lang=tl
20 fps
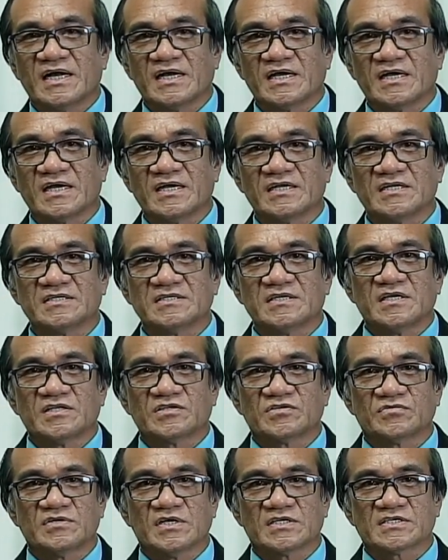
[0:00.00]
and
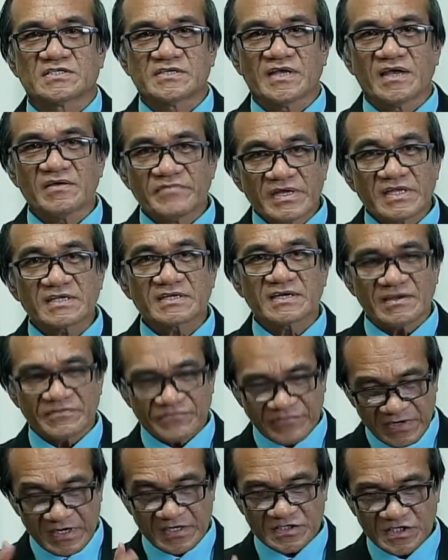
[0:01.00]
to the seven
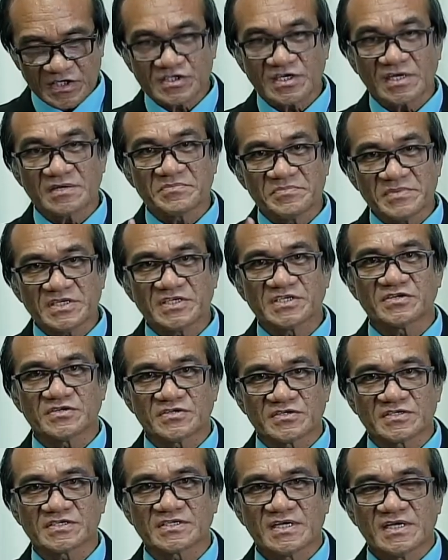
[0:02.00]
conferences and
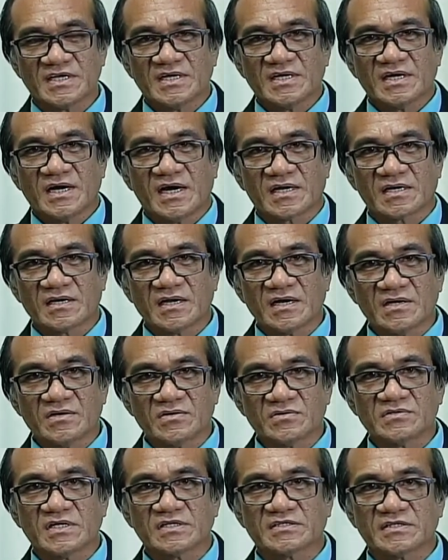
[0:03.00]
missions
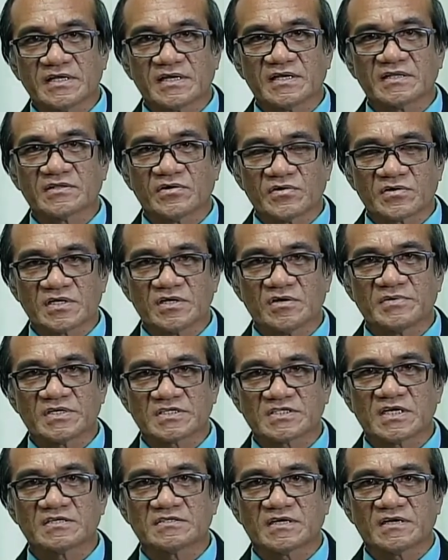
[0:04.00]
around the territory
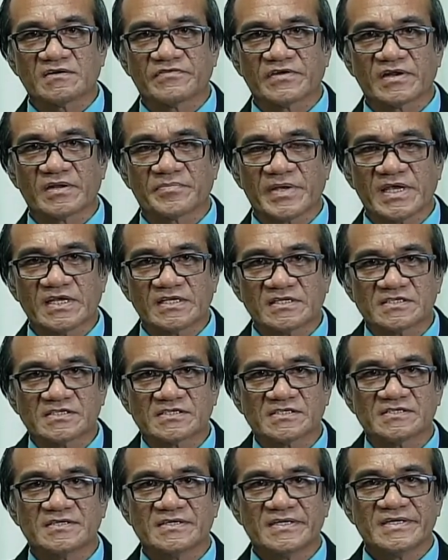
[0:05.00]
of the Central
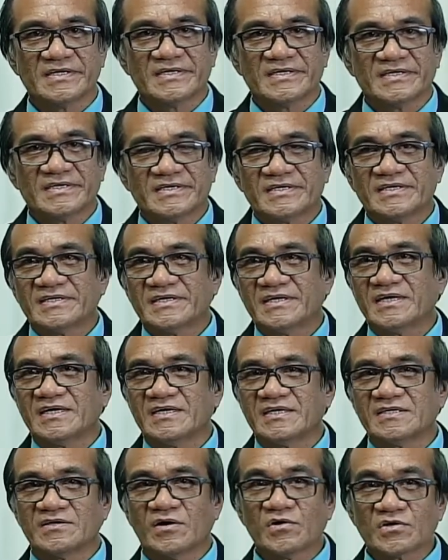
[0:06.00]
Philippines,
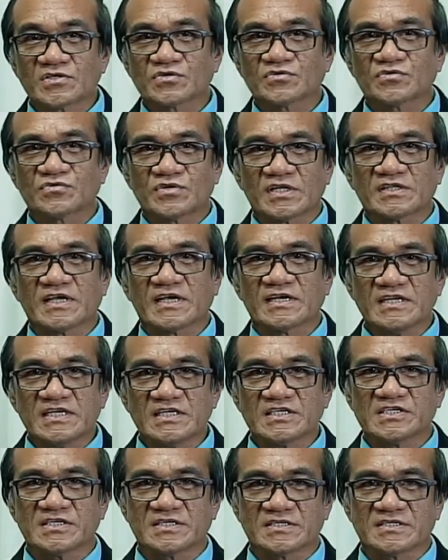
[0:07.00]
and also to the
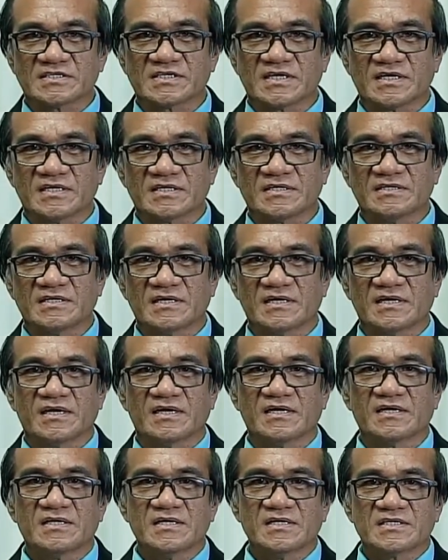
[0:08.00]
technicians and
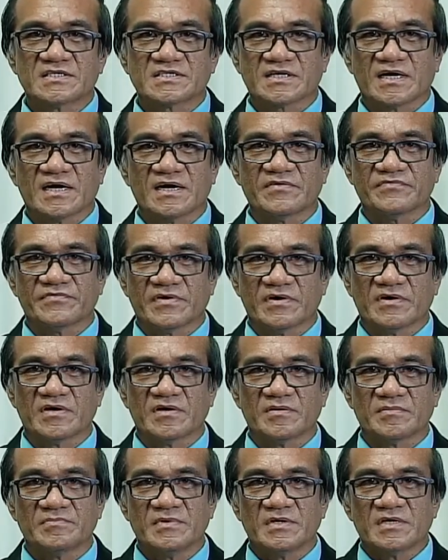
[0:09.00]
the staff
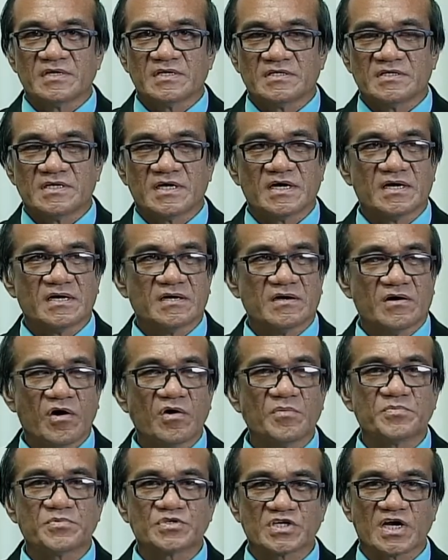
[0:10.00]
of the
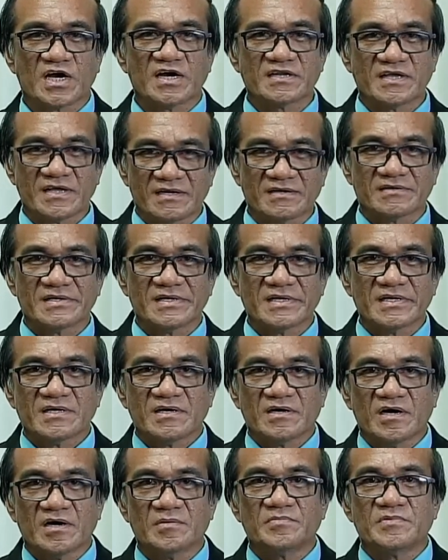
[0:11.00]
Hope Channel
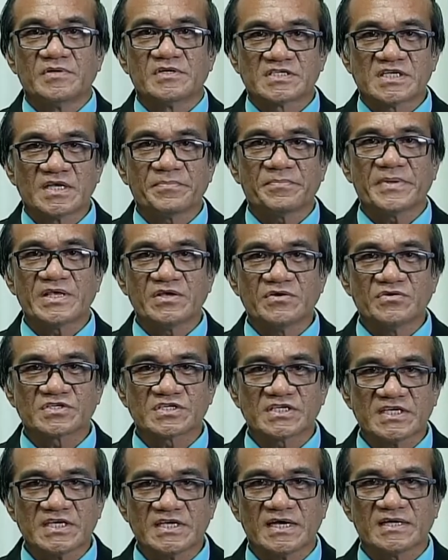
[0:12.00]
of
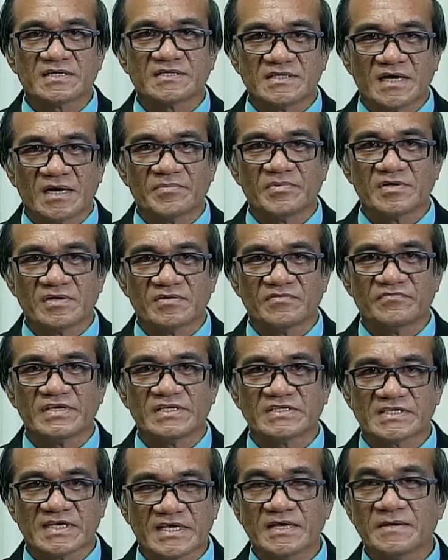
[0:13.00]
CPUC and
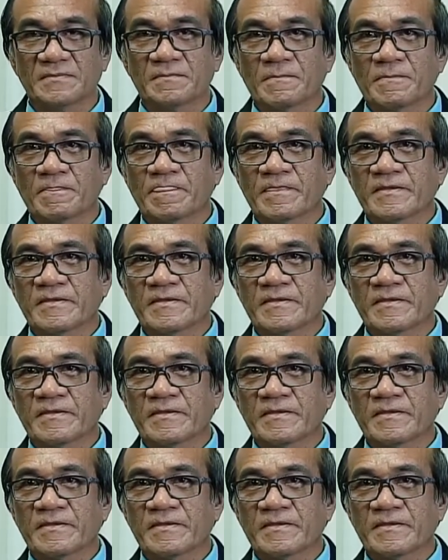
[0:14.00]
WVC.